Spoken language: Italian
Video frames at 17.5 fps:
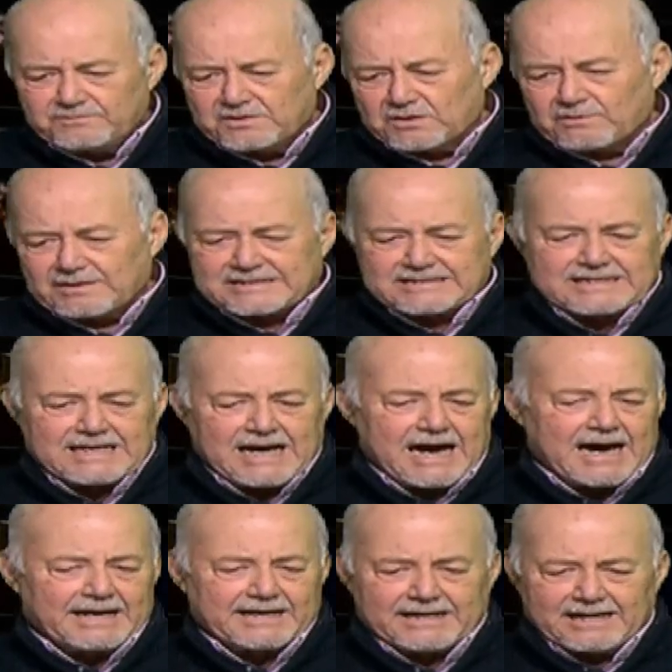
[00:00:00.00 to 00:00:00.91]

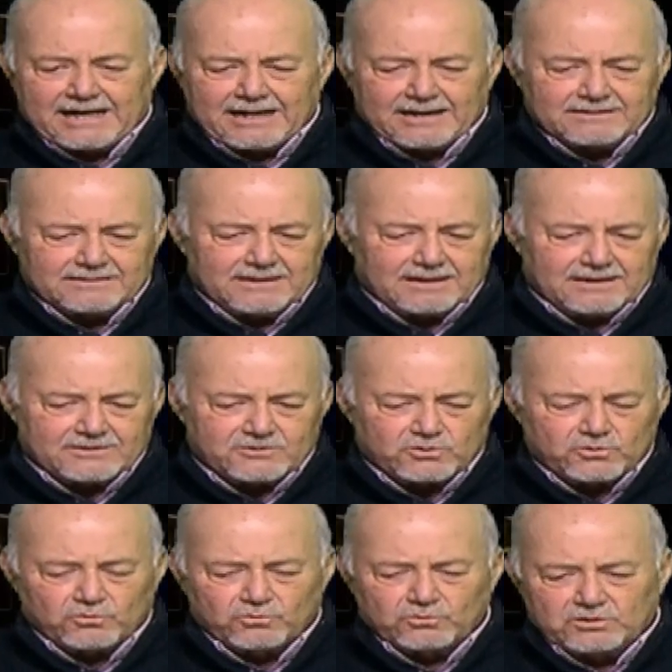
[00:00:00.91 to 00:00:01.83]
quest del
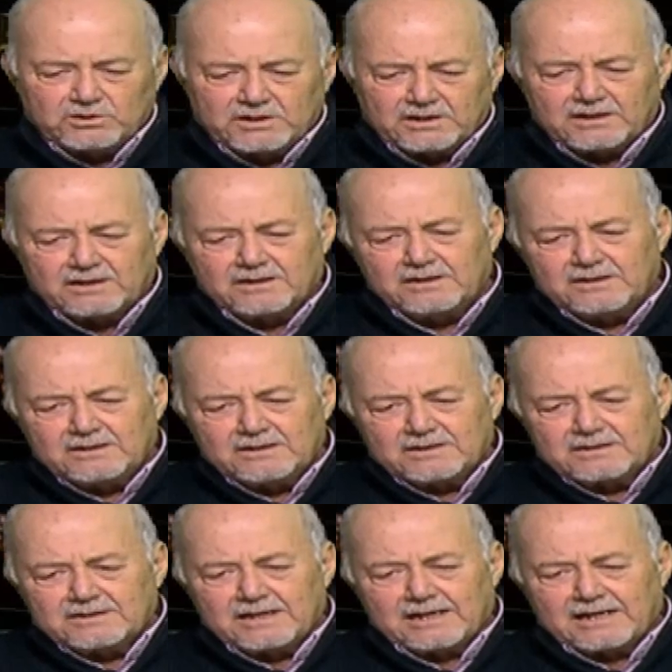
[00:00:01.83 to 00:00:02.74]
sud,
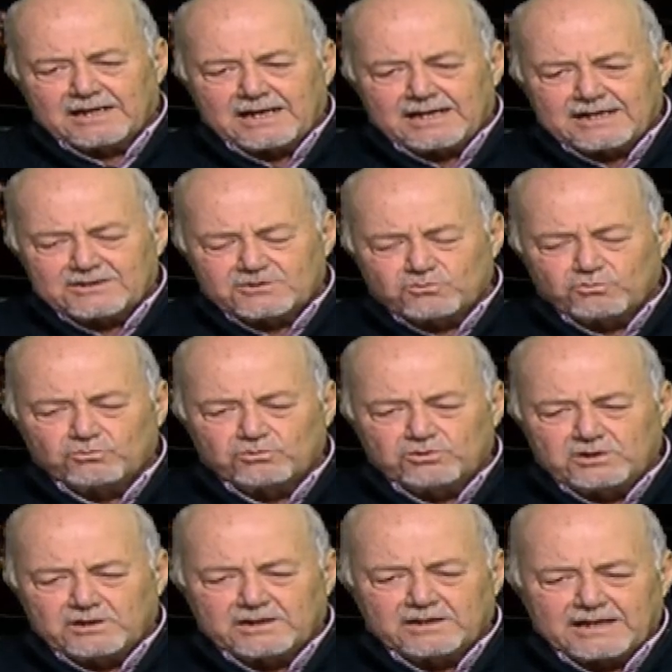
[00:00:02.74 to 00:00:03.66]
della
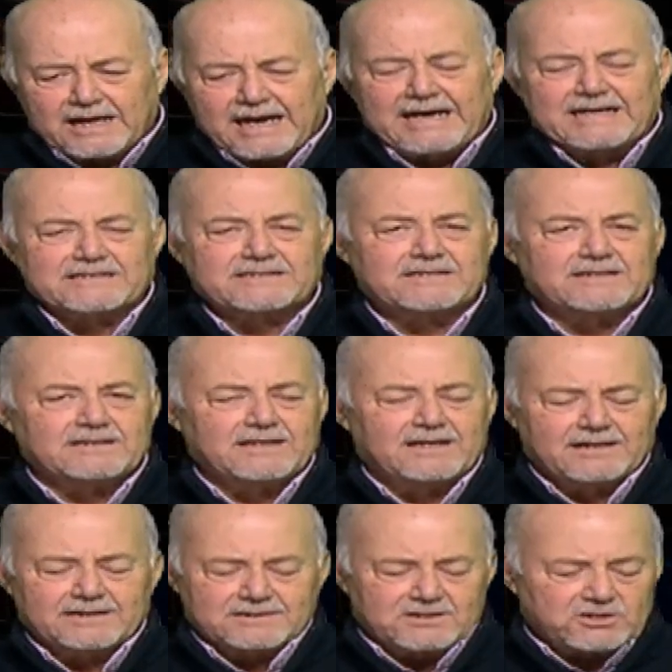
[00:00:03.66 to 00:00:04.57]
sud-est
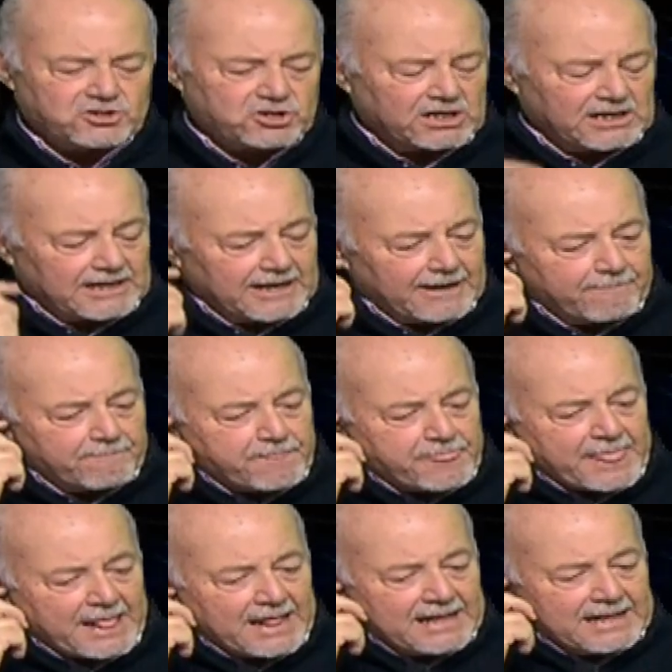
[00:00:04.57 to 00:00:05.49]
della Sicilia
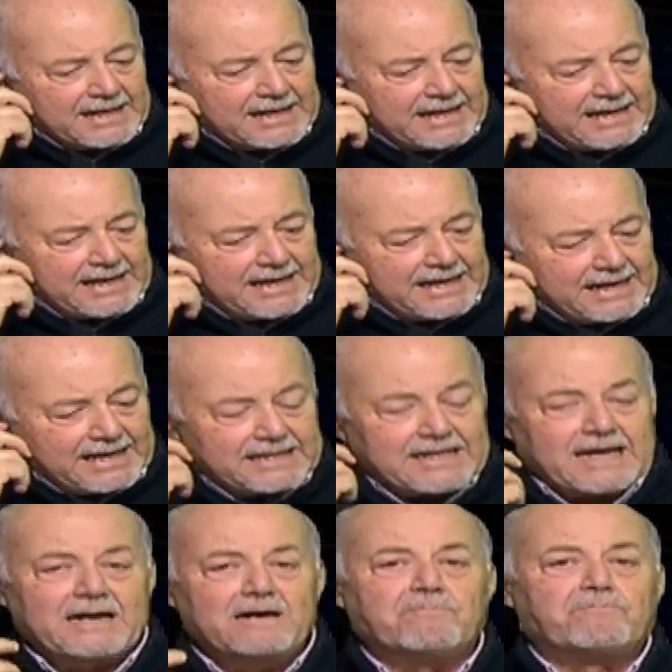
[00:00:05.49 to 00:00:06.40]
eh, ed
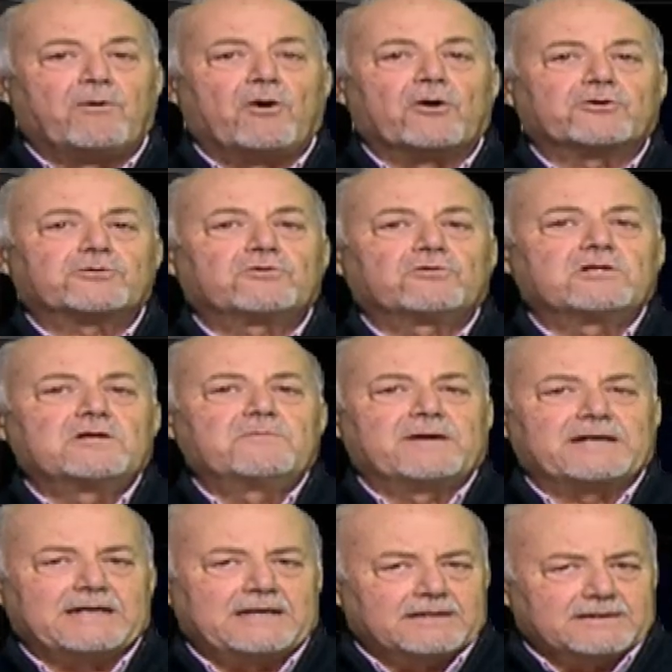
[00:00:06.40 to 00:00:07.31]
è il porto di
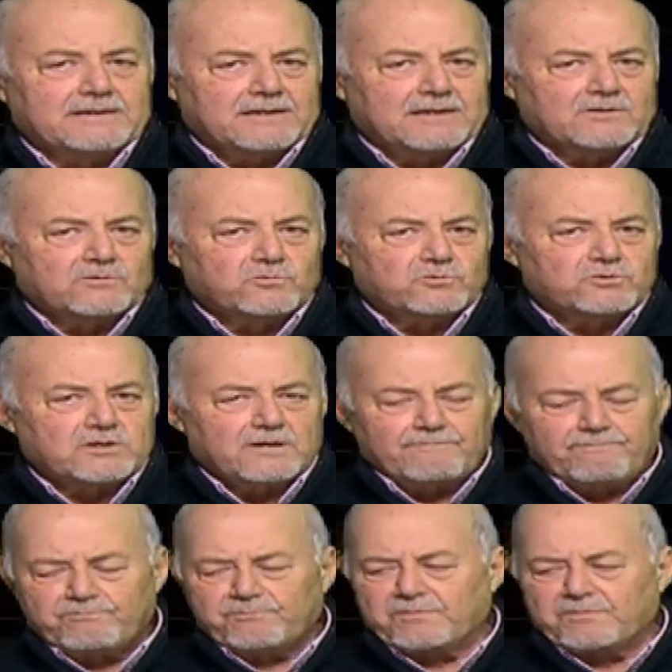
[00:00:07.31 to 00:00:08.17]
Marina di Ragusa.